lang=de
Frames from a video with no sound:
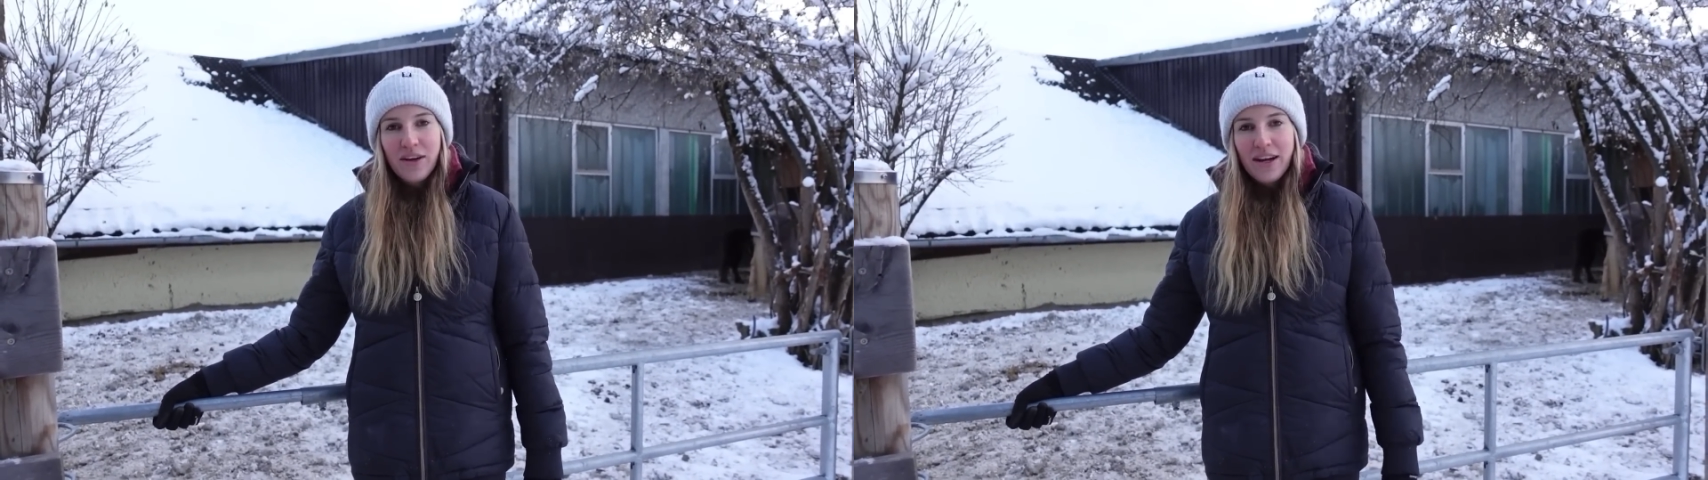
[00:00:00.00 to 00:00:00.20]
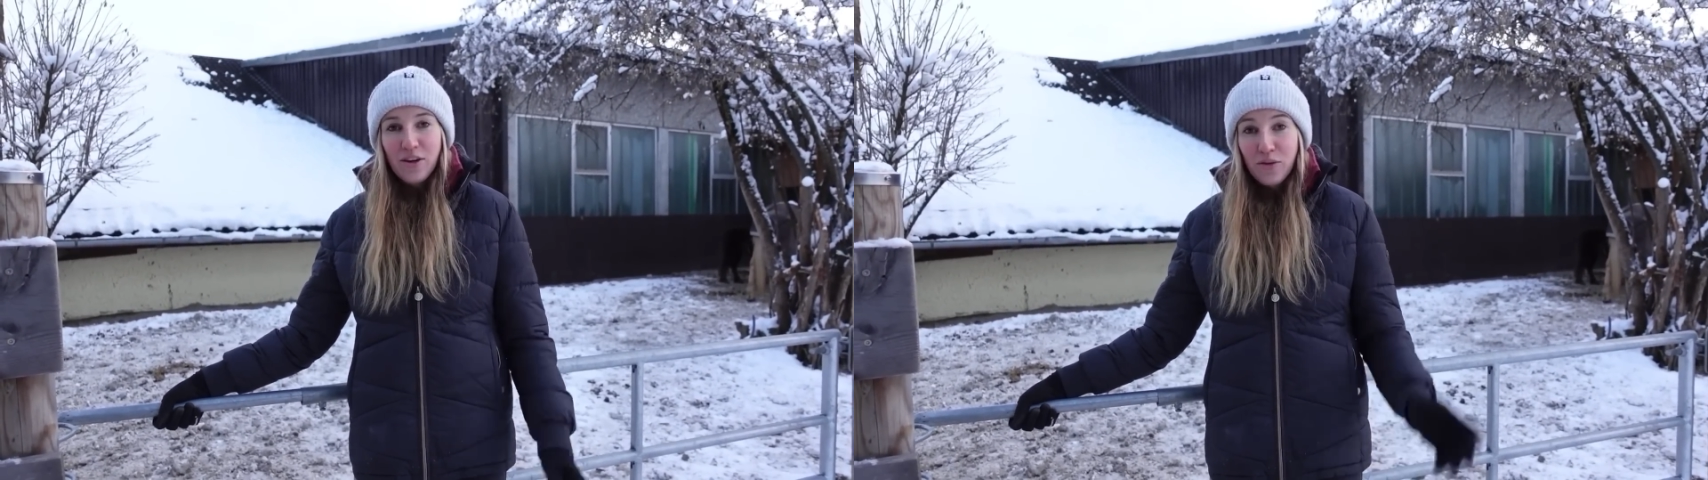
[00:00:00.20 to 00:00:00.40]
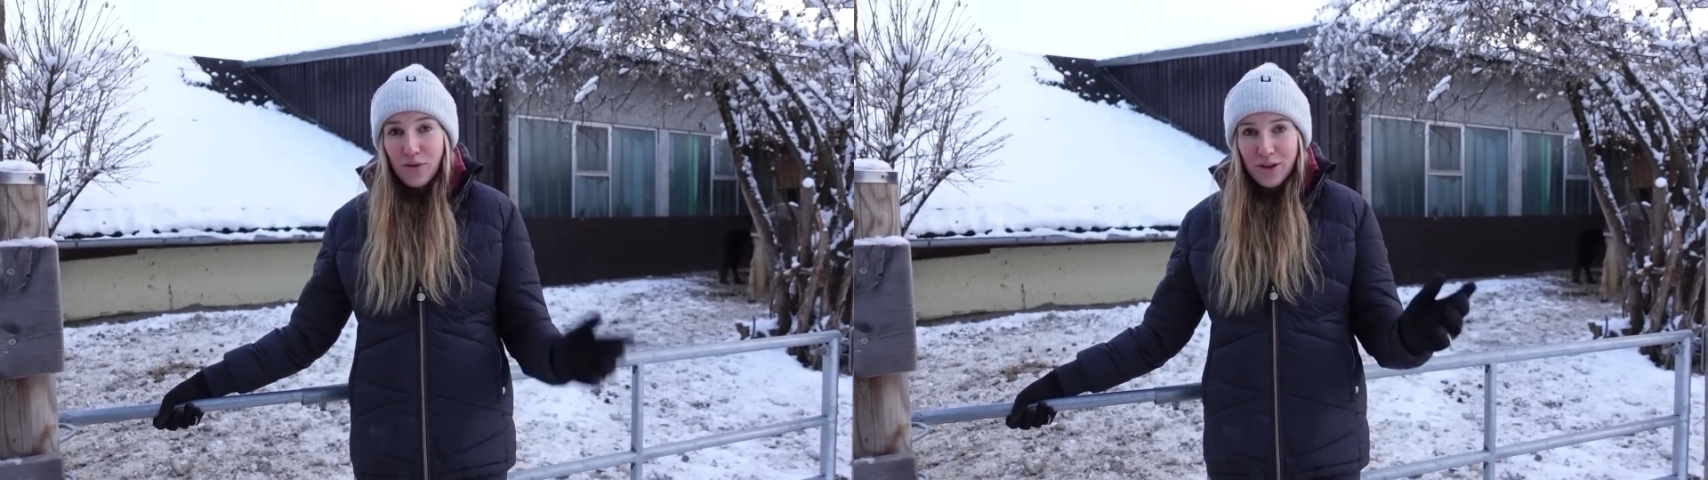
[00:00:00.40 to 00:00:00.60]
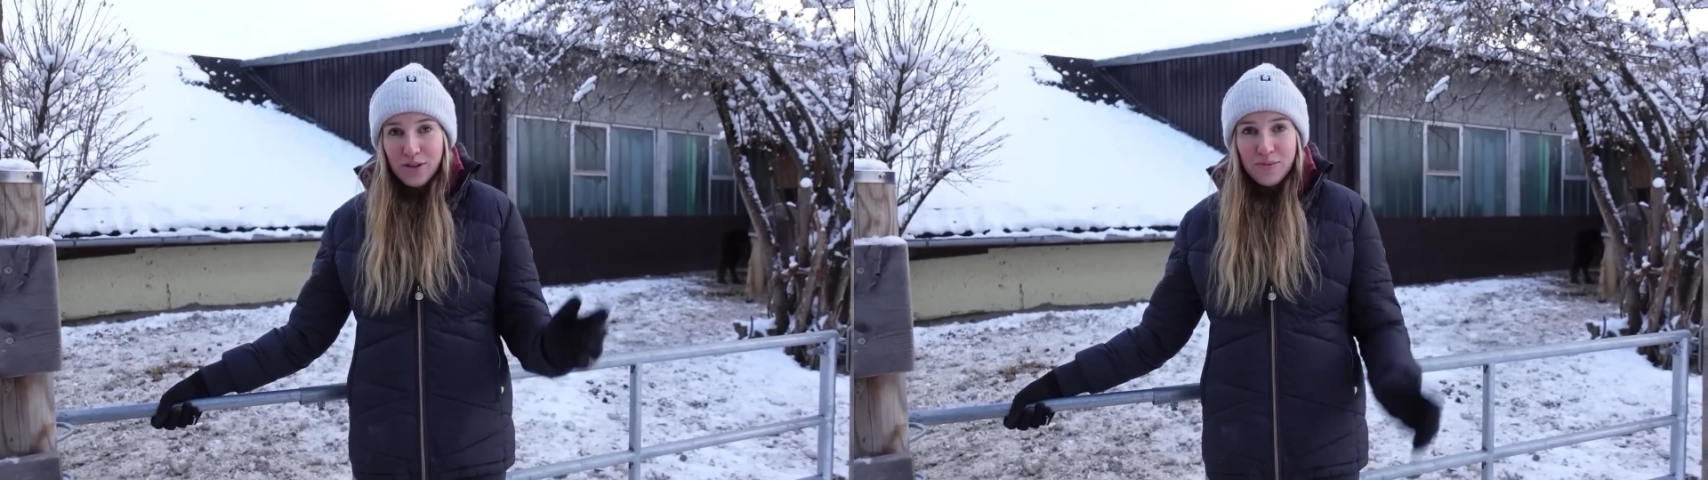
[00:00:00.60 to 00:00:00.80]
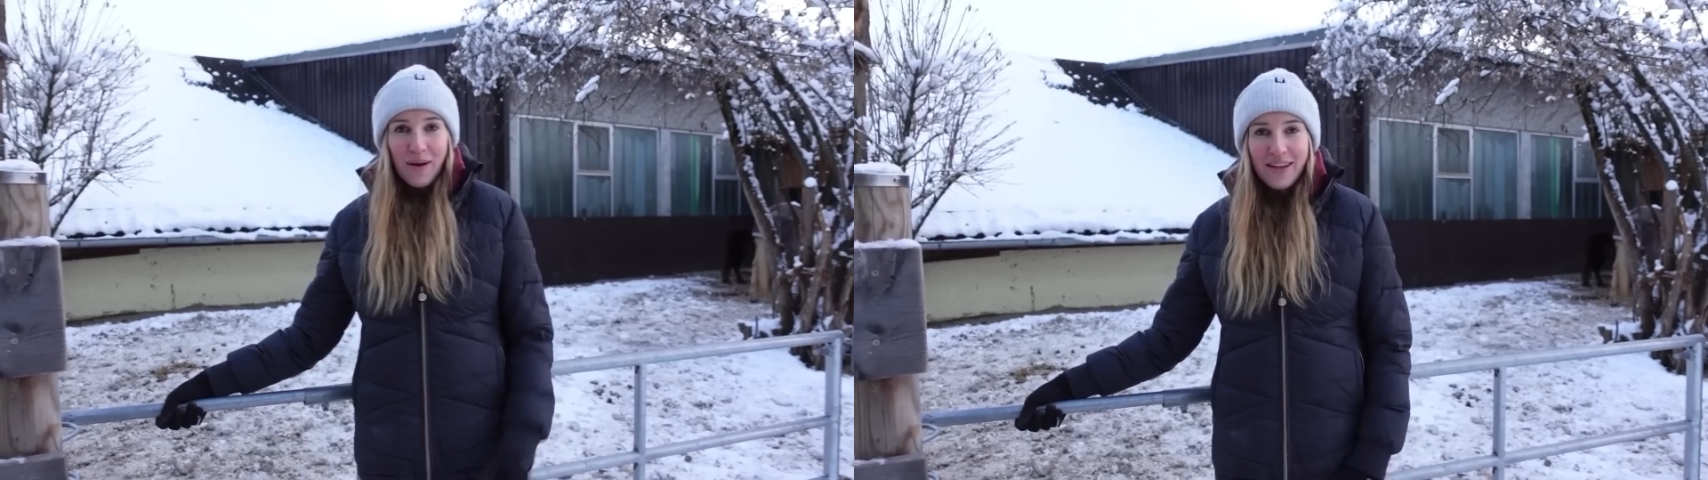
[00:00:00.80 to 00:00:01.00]
wie halt auch Wolli
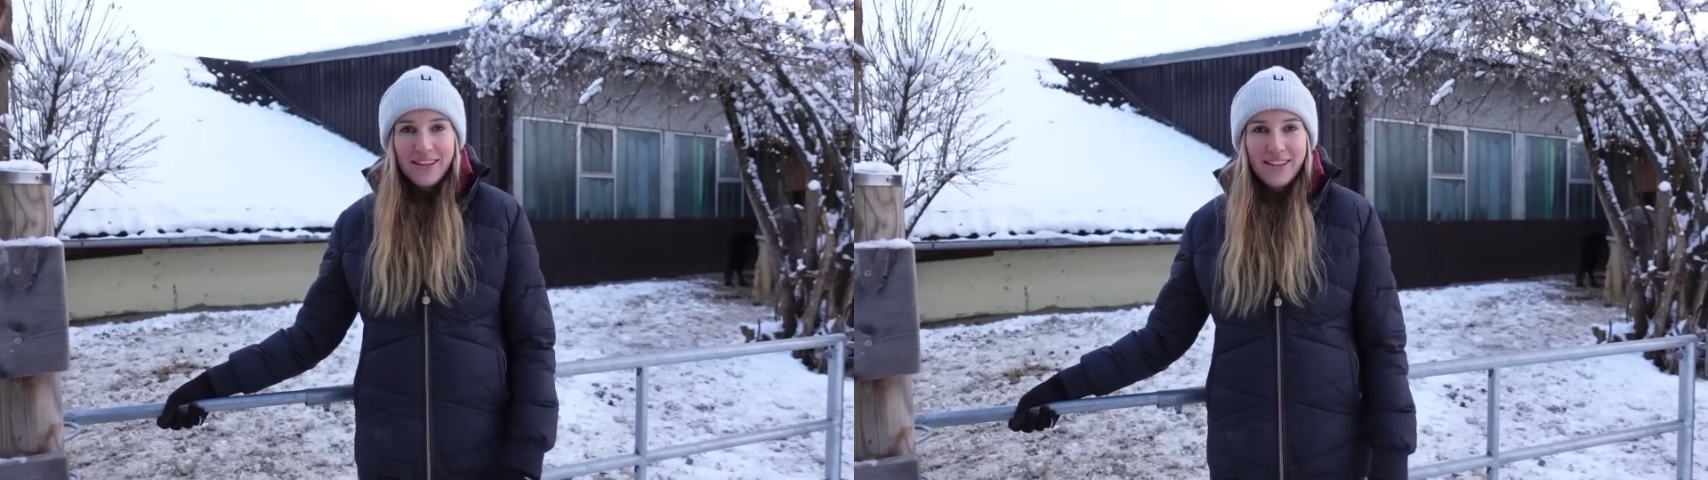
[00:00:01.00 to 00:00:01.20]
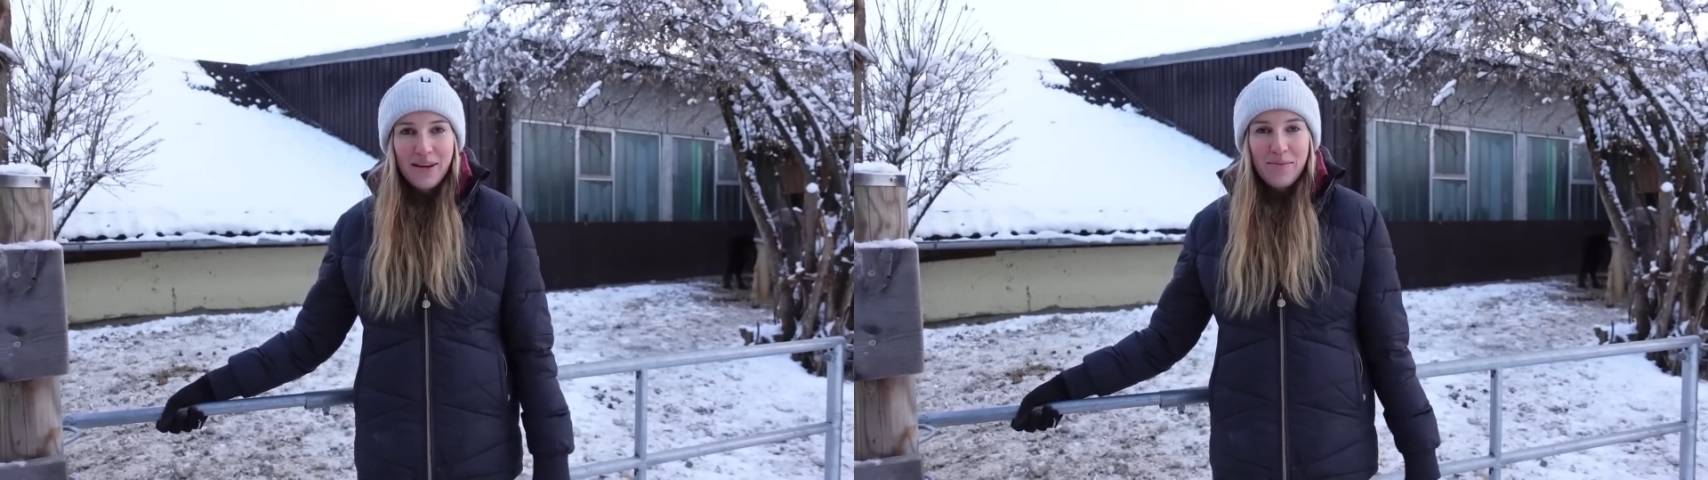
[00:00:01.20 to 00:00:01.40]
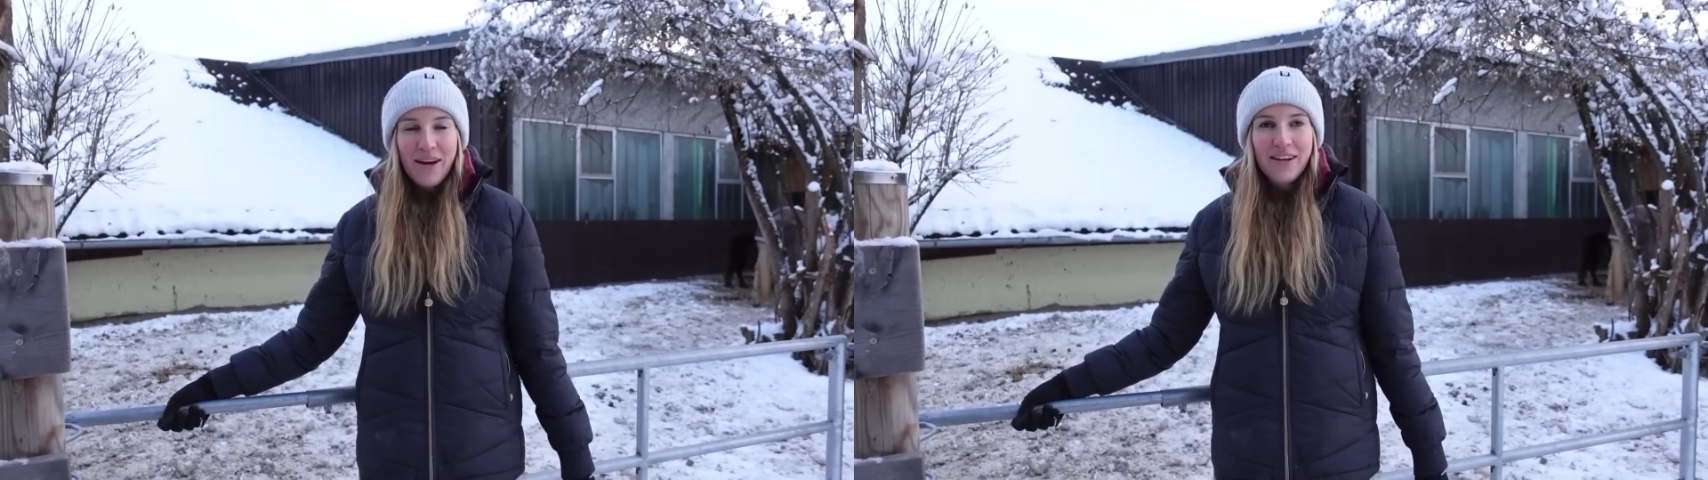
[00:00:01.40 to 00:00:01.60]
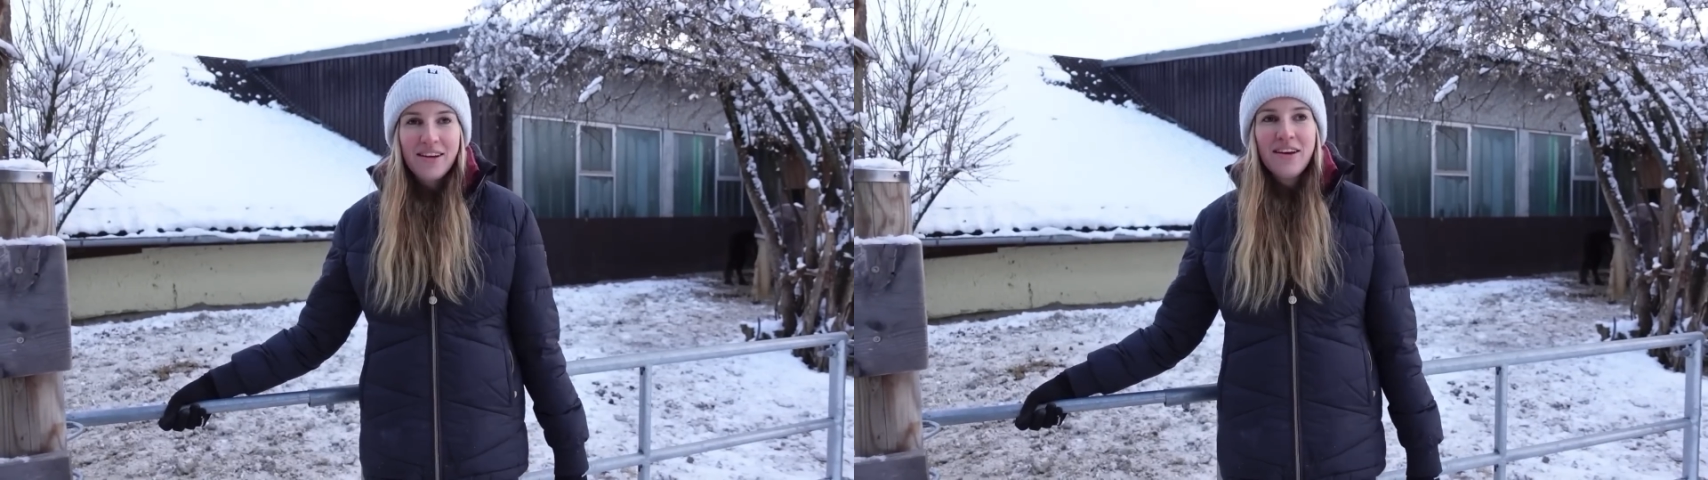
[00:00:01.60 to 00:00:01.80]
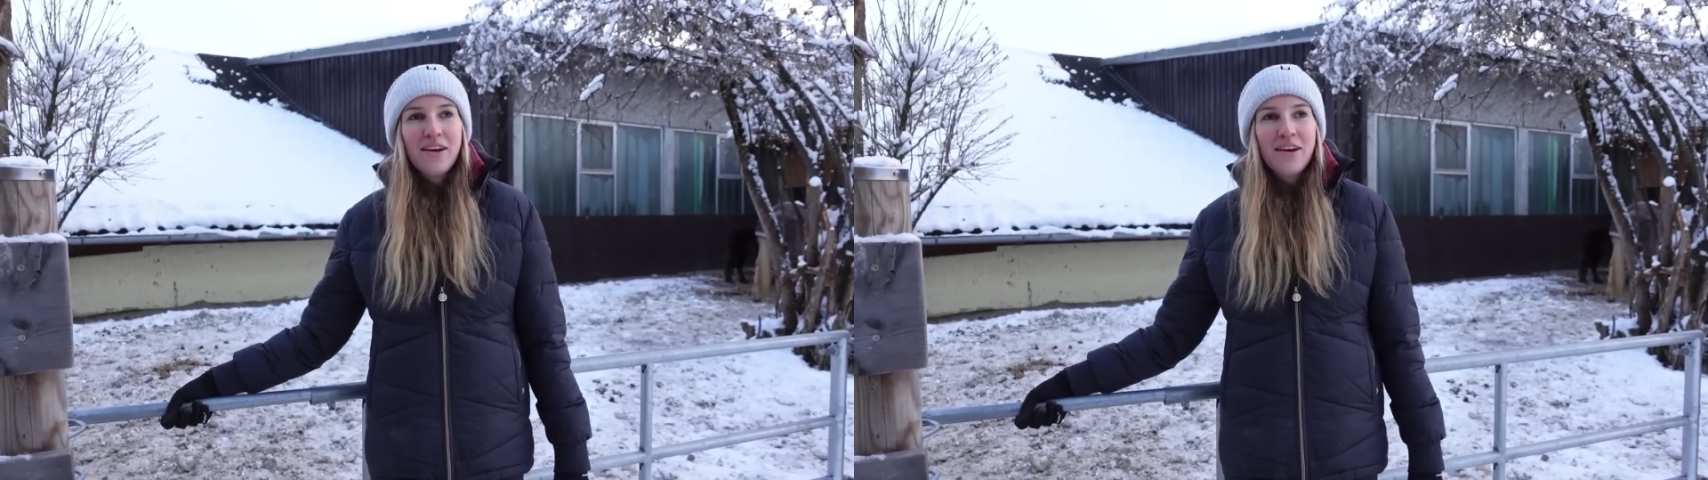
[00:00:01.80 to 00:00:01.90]
und Sparky, die ich ja beide